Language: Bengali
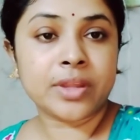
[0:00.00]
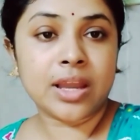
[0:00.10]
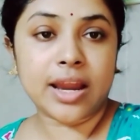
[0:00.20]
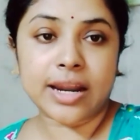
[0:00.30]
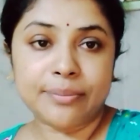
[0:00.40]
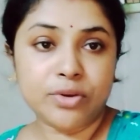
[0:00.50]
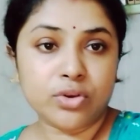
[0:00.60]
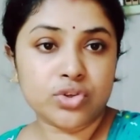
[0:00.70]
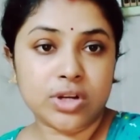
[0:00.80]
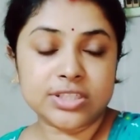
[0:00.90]
আর আমিও
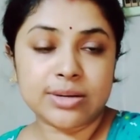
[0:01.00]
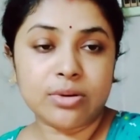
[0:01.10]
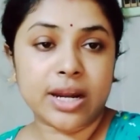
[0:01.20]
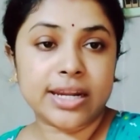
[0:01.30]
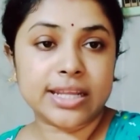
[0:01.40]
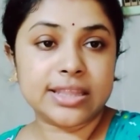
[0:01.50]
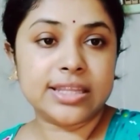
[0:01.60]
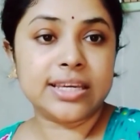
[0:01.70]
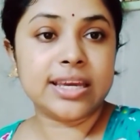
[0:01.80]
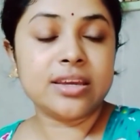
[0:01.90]
চলে যাব আটটার
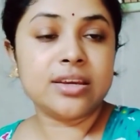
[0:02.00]
দিকে